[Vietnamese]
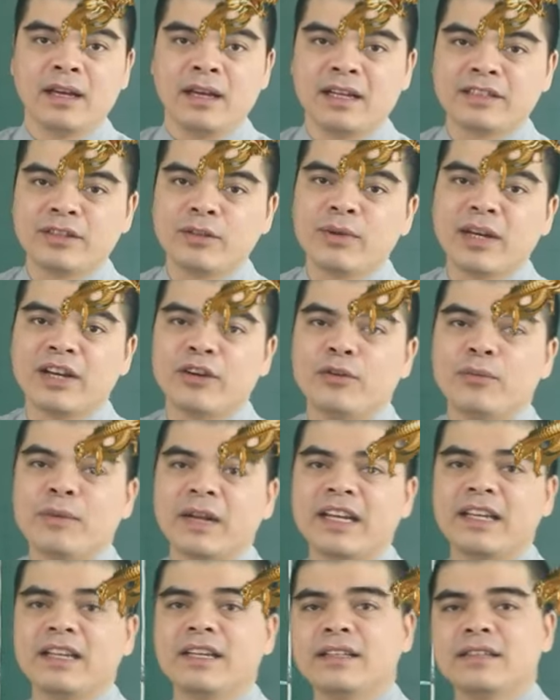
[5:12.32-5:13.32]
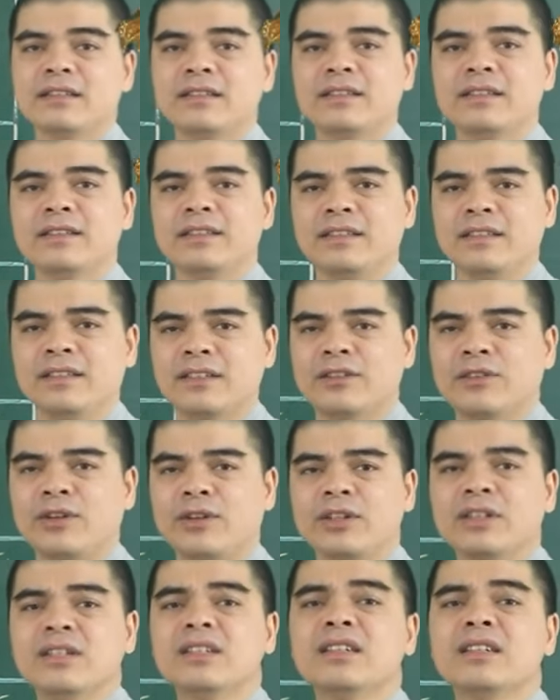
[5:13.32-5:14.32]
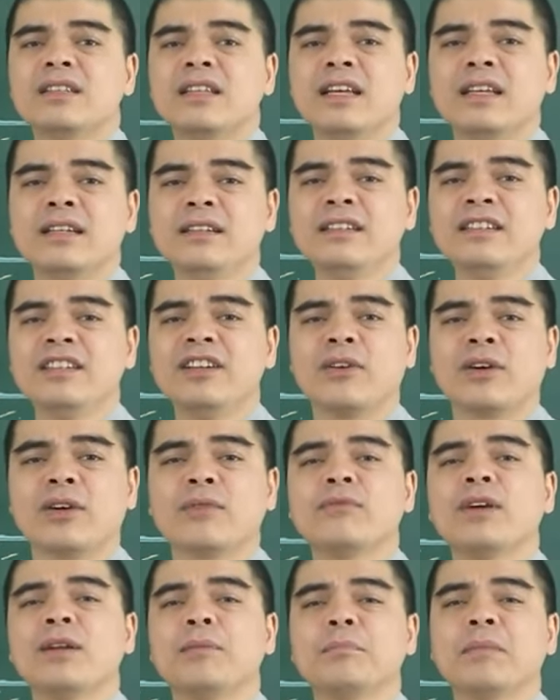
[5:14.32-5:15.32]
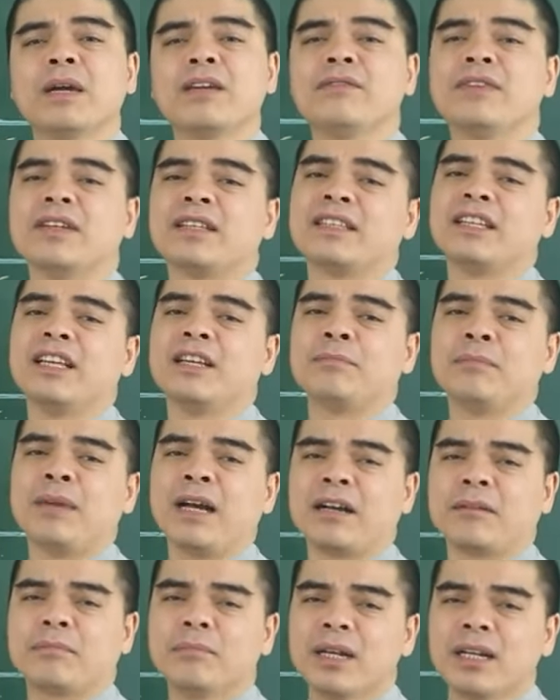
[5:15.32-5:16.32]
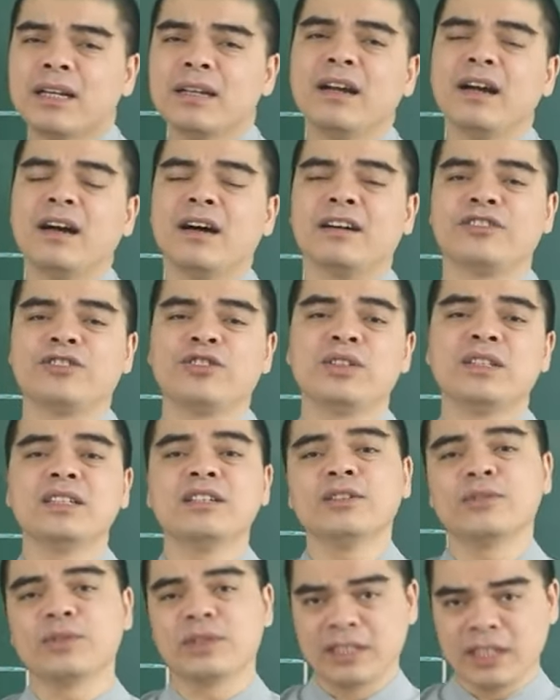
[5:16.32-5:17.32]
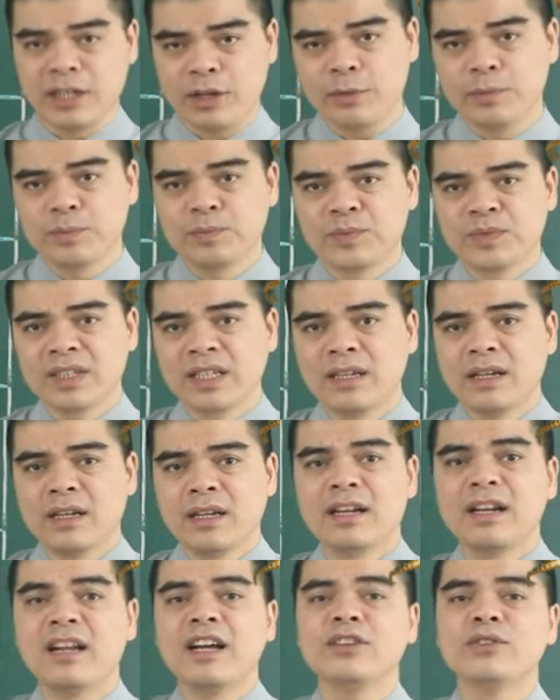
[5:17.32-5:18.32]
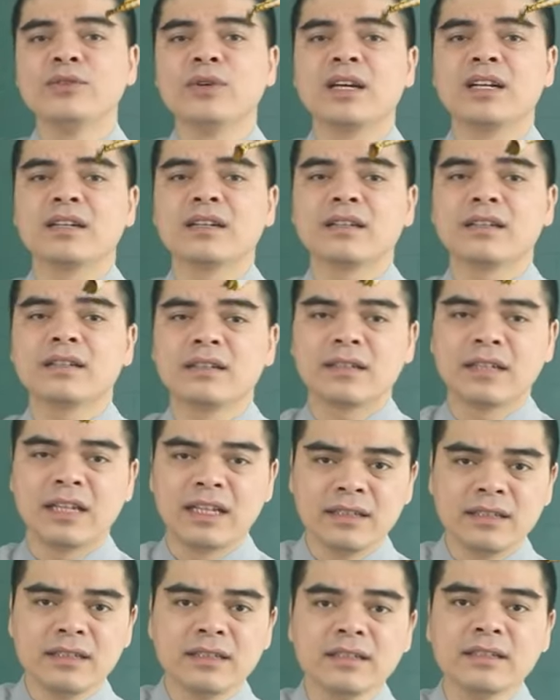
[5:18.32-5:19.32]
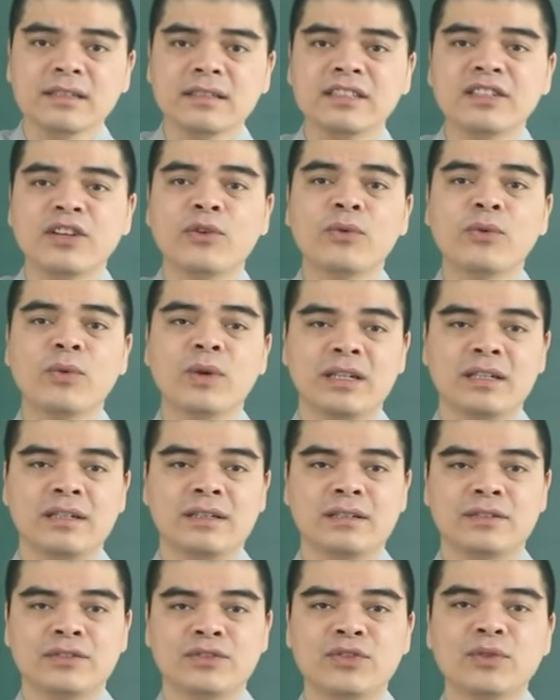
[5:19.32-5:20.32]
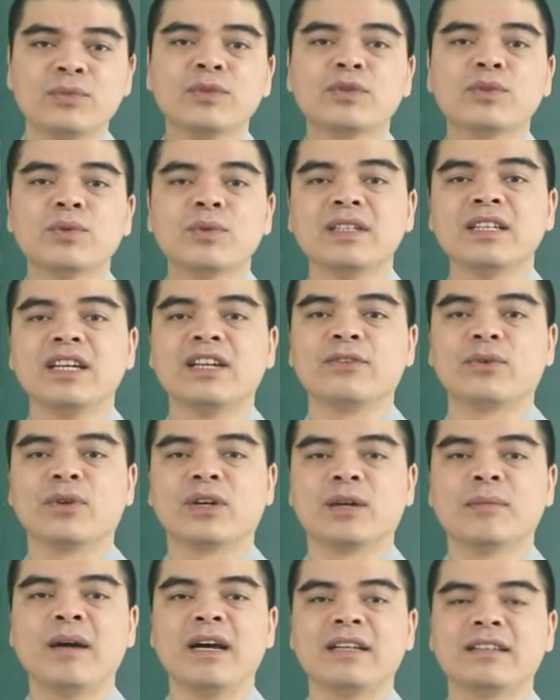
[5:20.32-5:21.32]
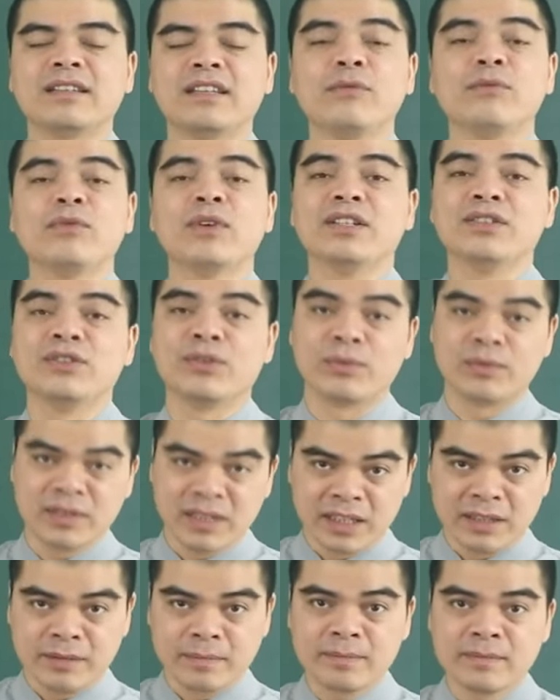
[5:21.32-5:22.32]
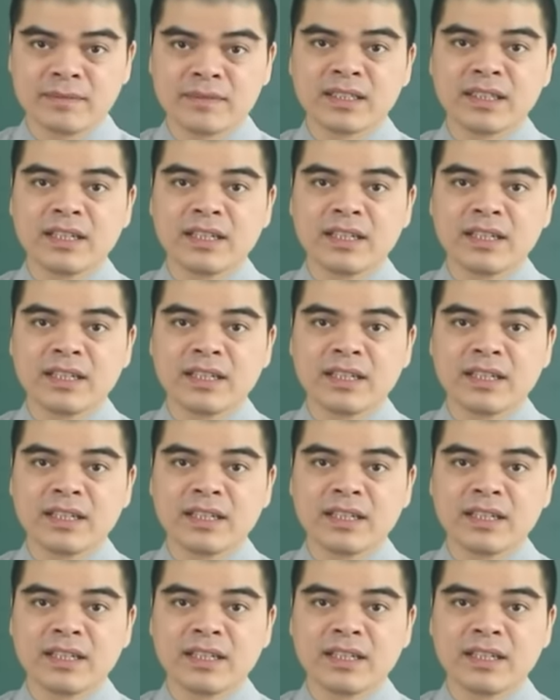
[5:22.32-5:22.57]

À, trong ngày hôm nay thì còn đưa đến nhiều cái vận may về tiền bạc bất ngờ cho những người tuổi dậu. Lợi nhuận đến từ nhiều nguồn giúp cho túi tiền của các bạn thêm phần dùng dính.